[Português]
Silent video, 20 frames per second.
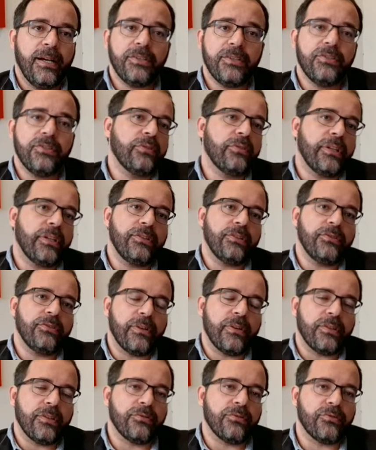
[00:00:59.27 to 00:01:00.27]
A região que a
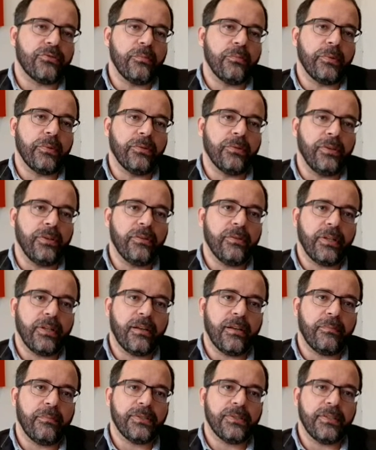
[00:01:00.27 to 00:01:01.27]
gente conhece hoje como
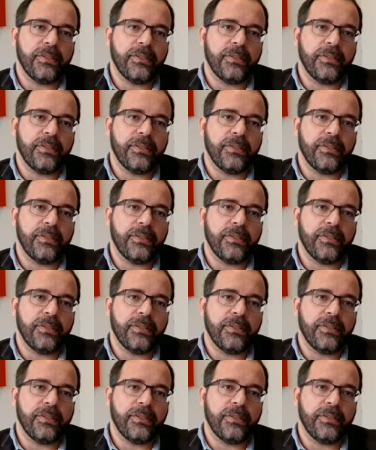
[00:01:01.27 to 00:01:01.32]
Pelourinho ela era é